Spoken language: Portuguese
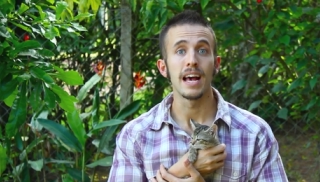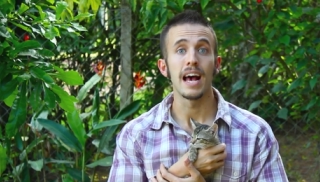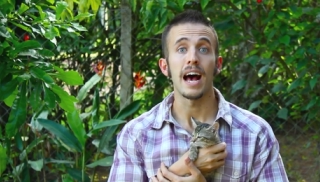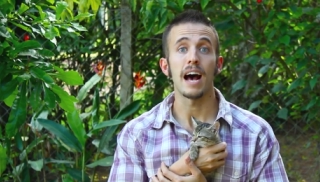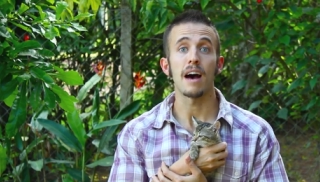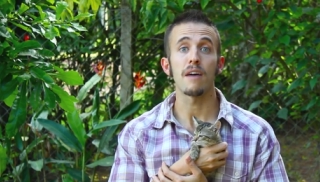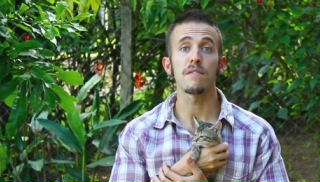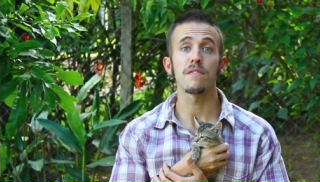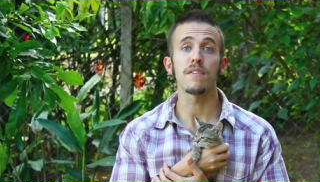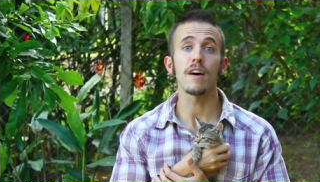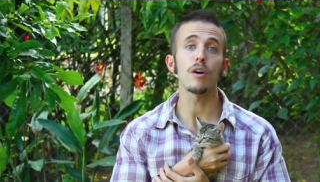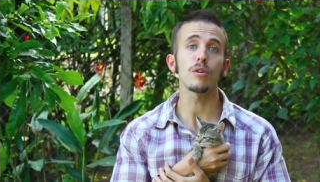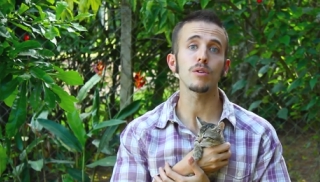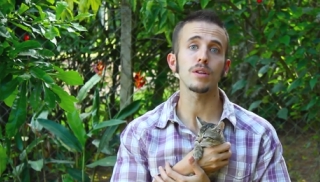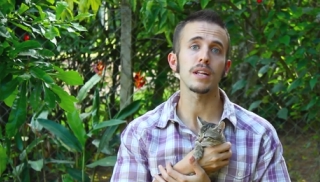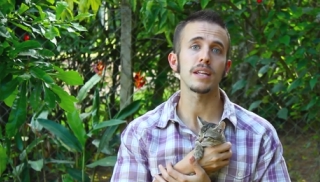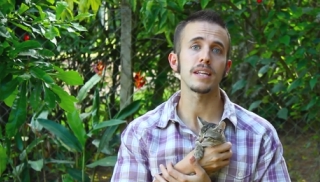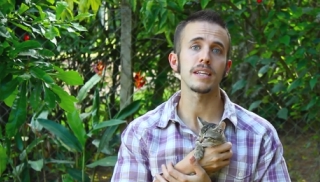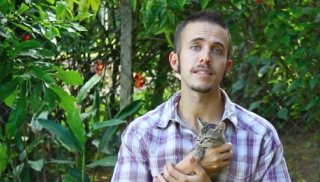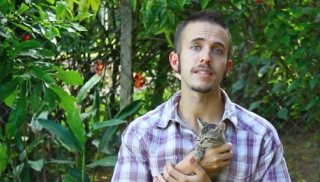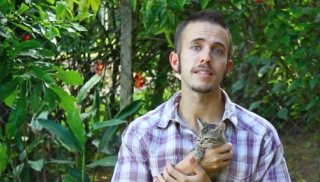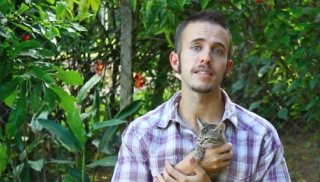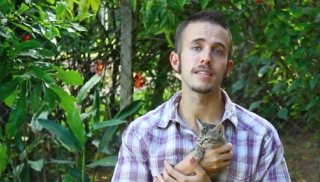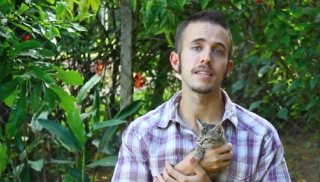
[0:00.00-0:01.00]
a falta
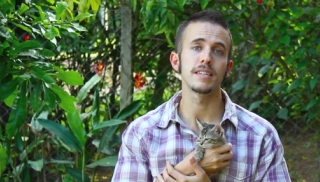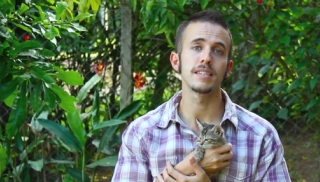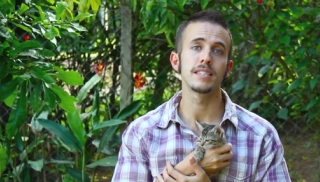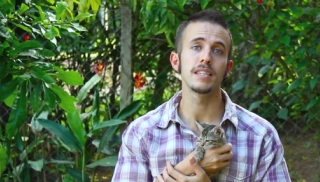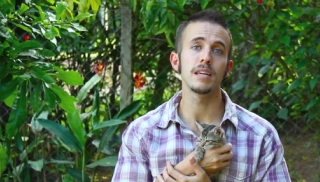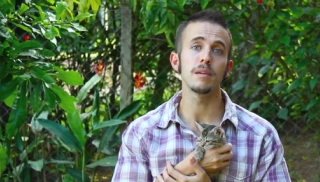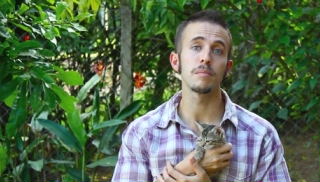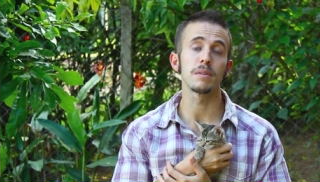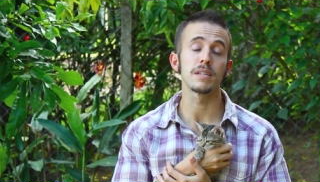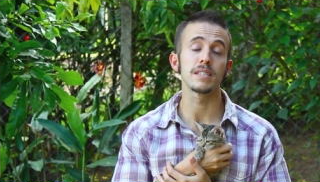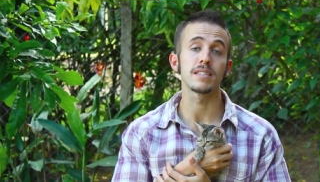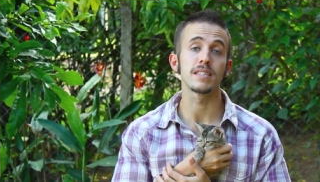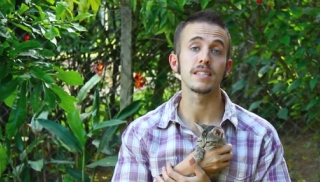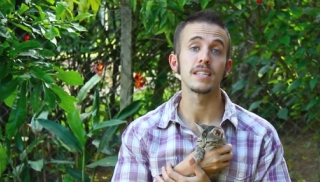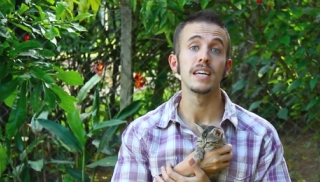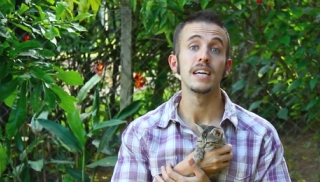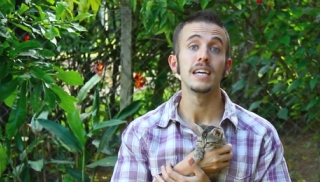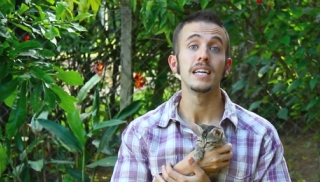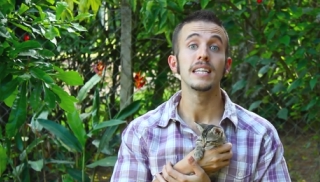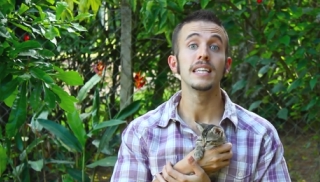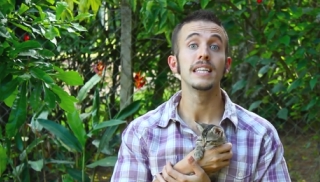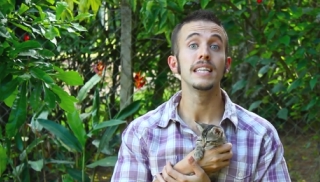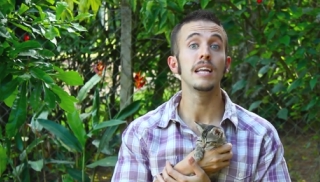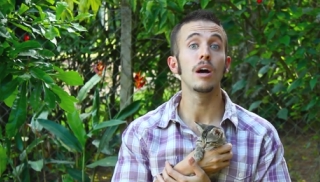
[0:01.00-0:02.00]
dessas enzimas
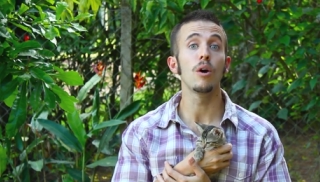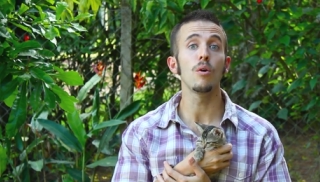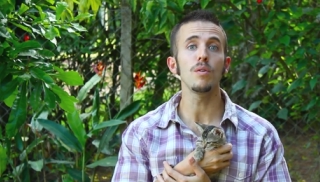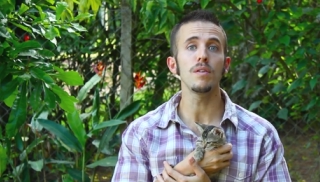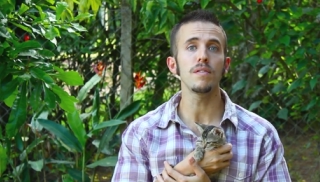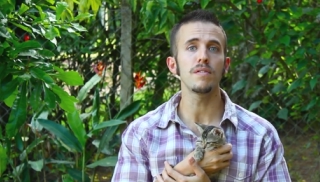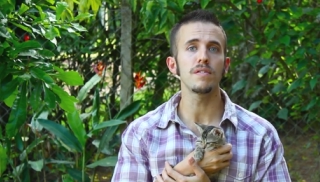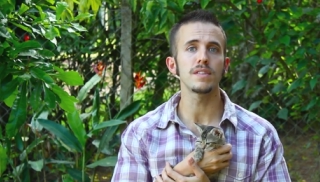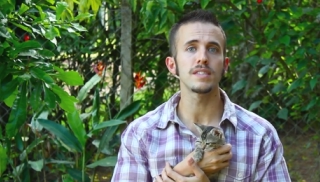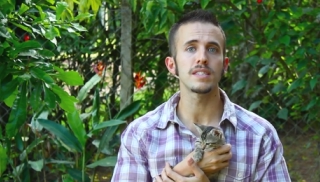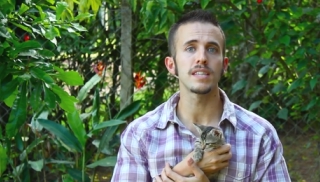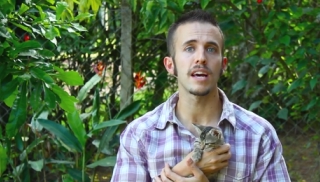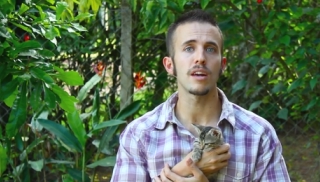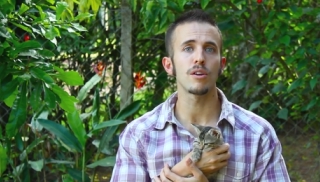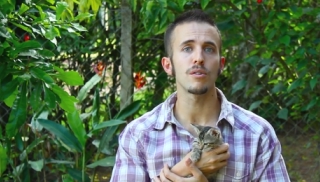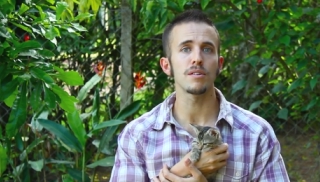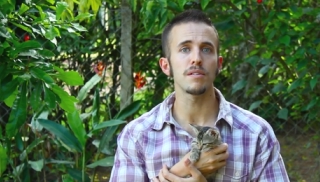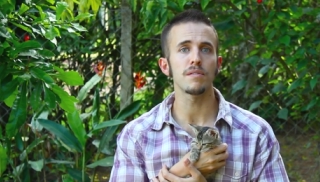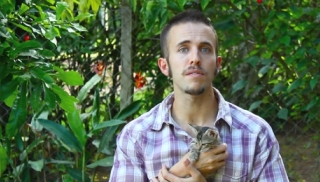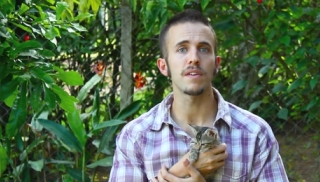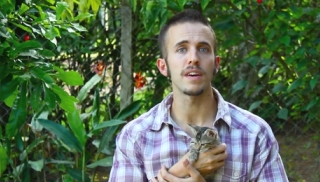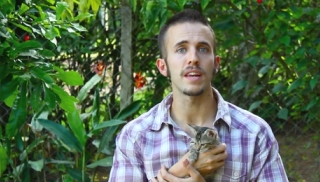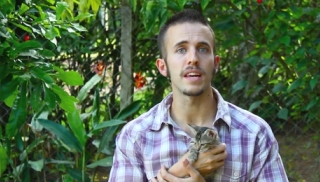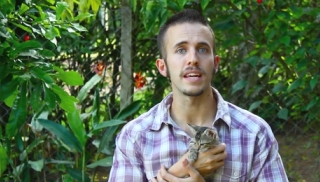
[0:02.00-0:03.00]
não lhe fizeram
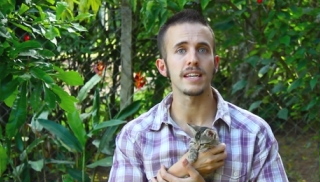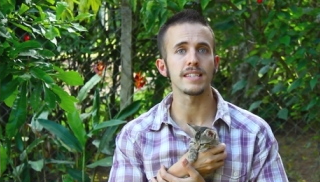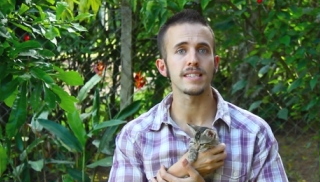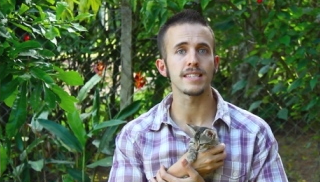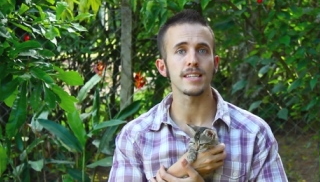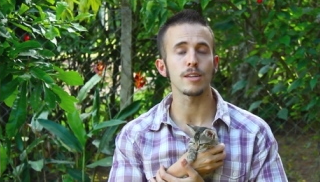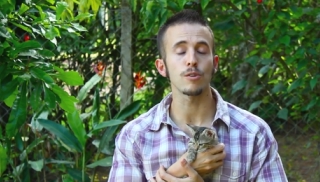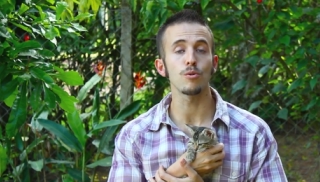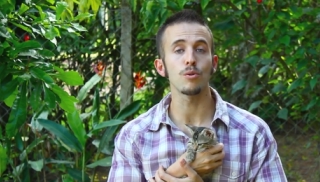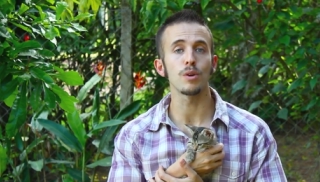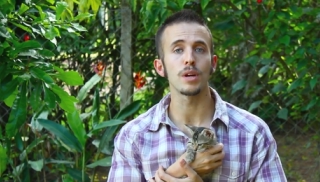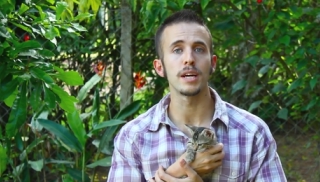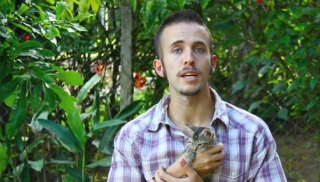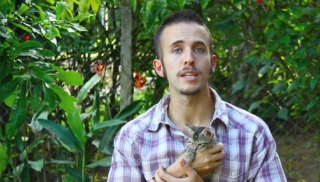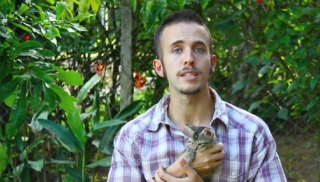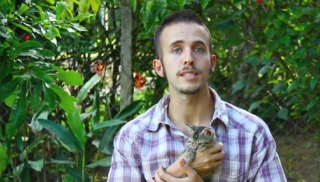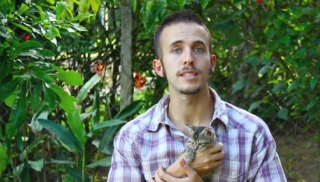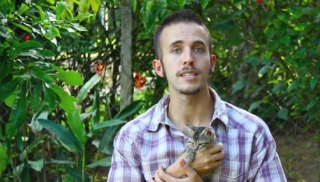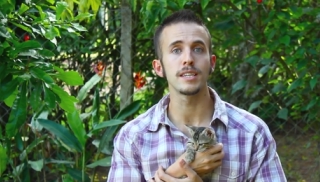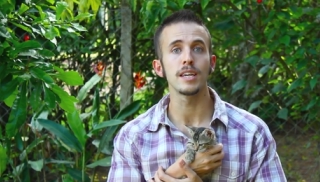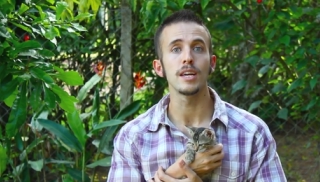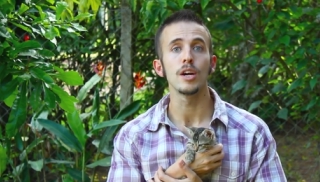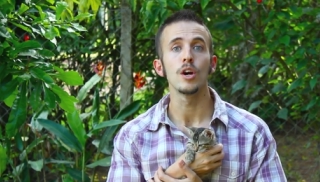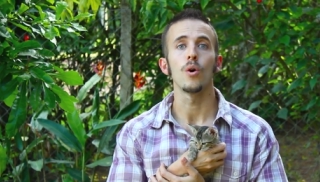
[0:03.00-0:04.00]
diferença
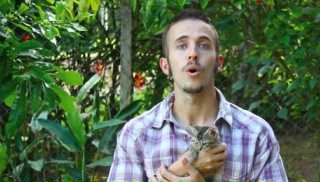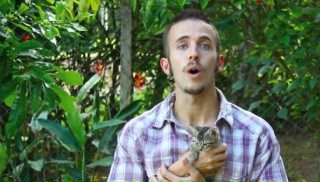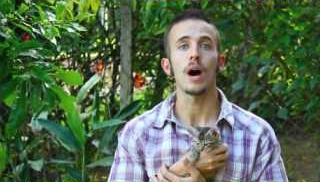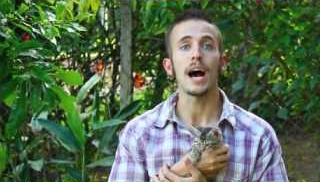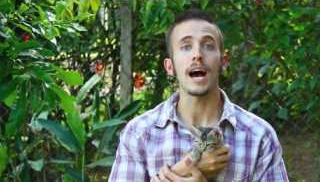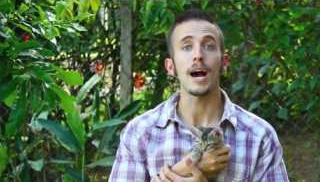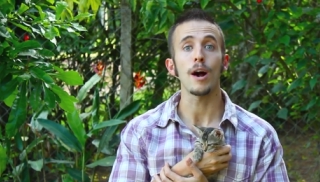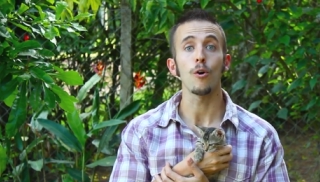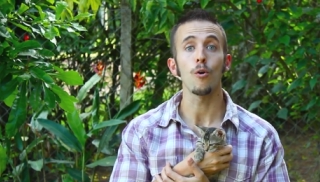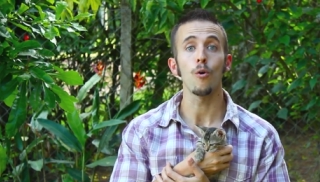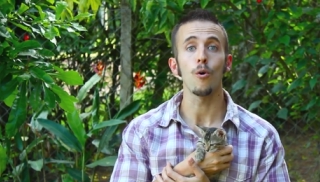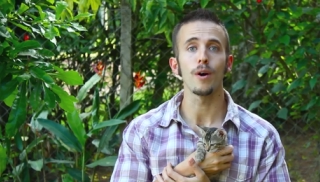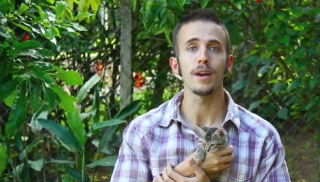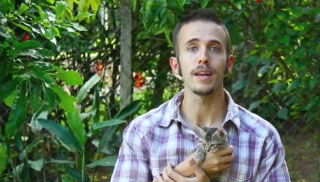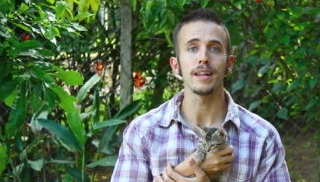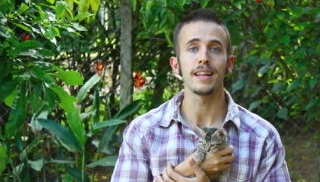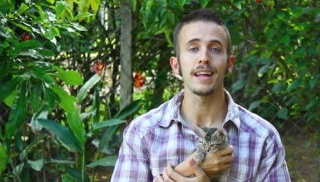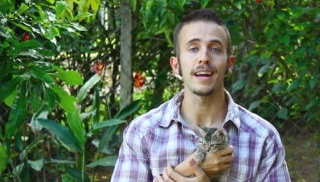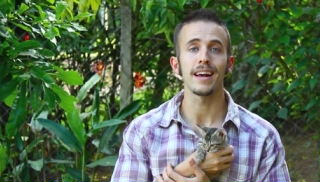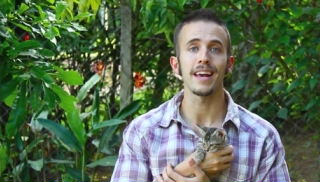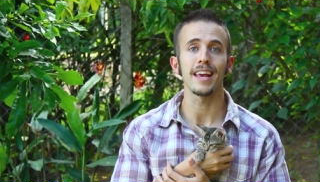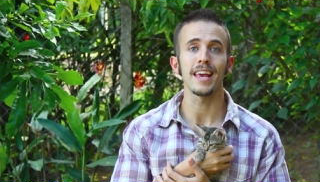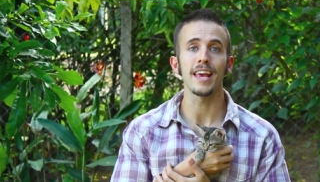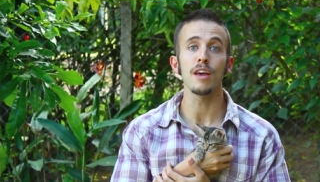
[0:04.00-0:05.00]
durante a
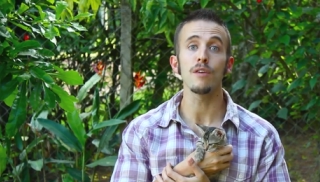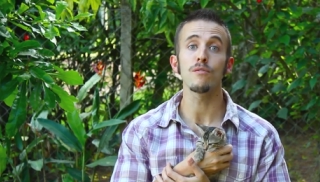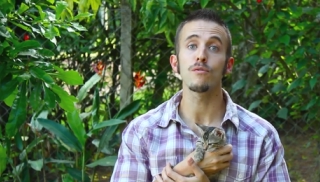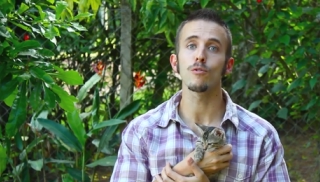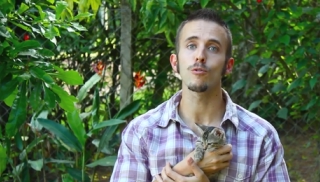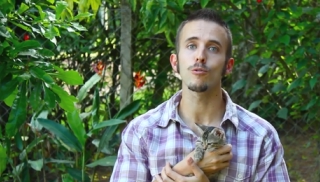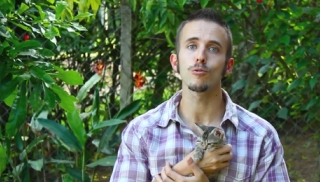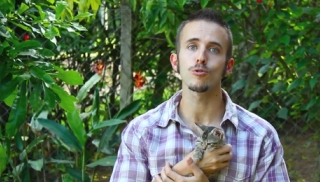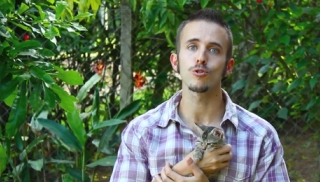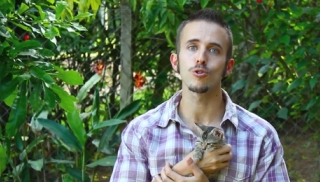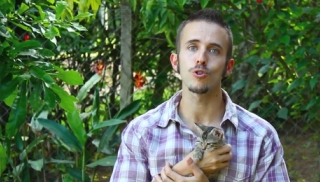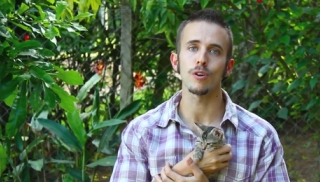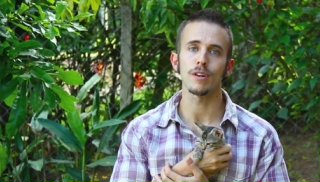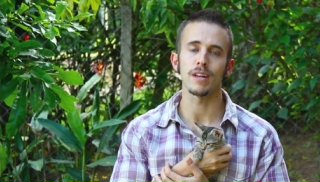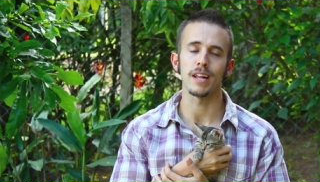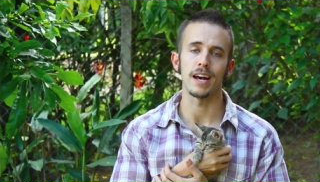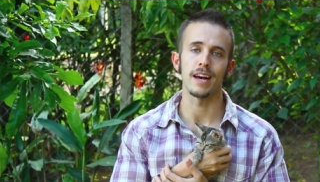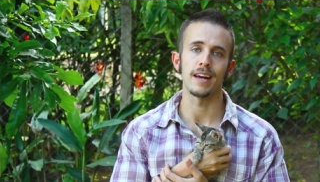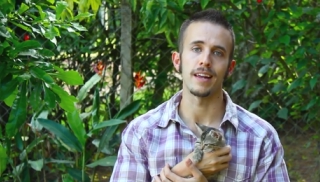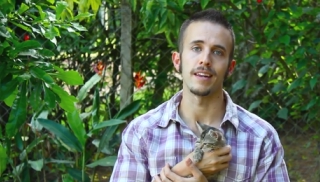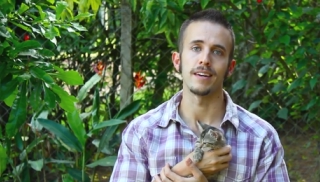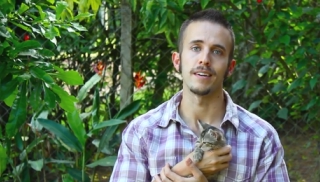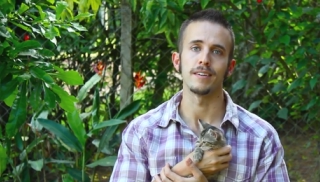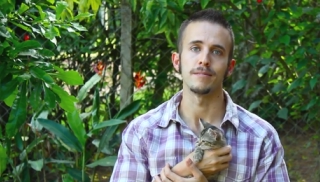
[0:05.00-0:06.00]
corrida
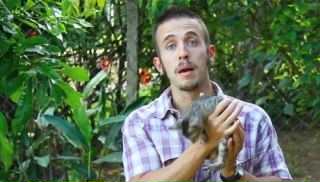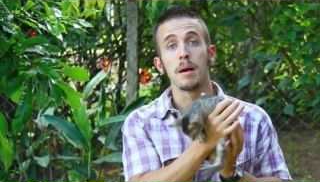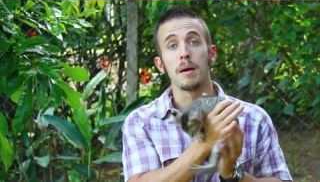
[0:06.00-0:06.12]
evolucionária.